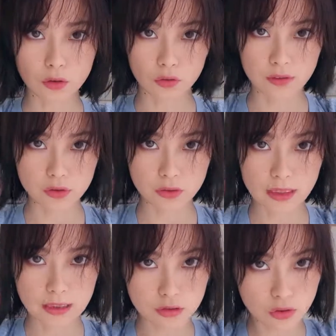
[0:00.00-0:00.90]
头发吹
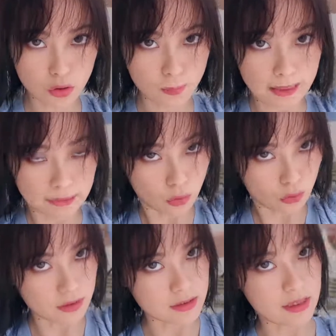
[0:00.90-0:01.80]
干之后，把头
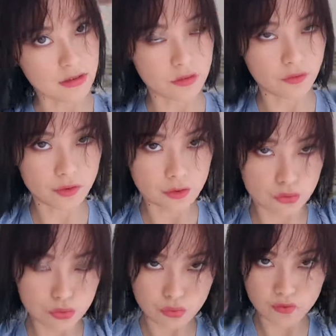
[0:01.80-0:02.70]
发这样分
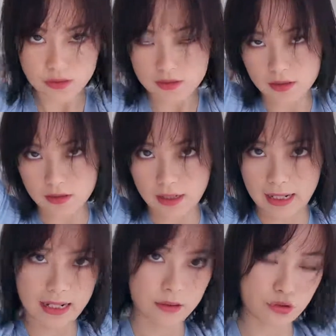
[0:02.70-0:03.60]
区分层的
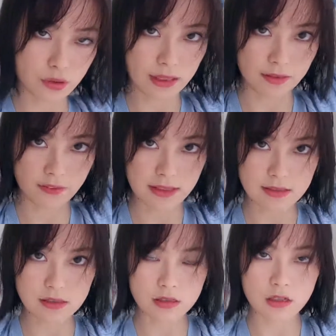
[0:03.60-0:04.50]
来吹干发
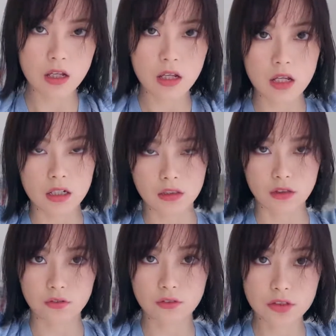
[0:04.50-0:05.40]
丝。你
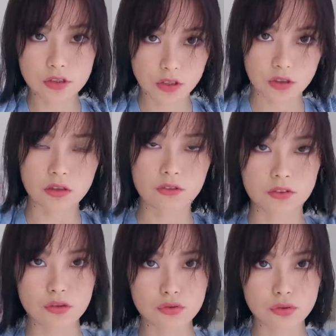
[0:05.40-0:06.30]
的分层和
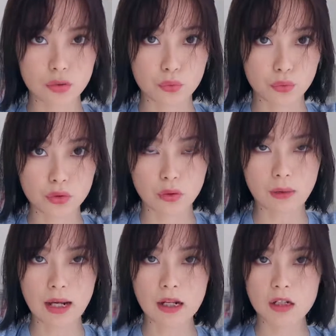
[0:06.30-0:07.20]
分区越多的
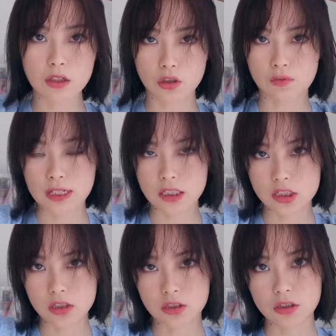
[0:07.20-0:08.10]
话，头发的
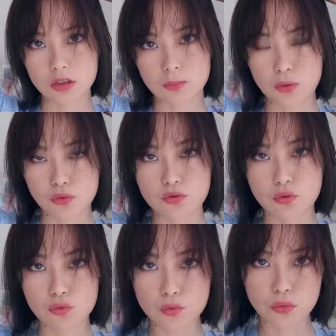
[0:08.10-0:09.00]
整个蓬
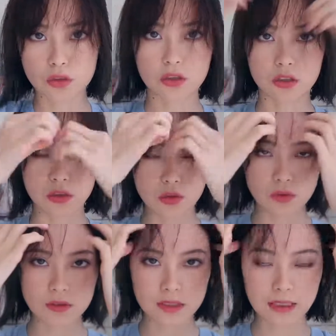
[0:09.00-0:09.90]
松度和
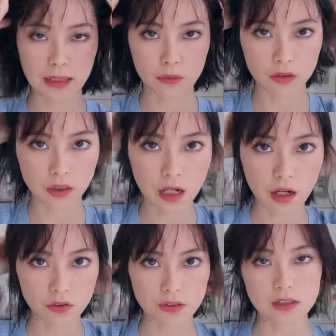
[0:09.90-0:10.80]
空气感会更
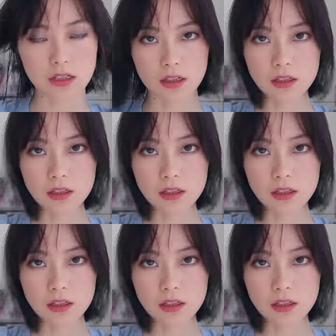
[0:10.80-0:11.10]
好一些。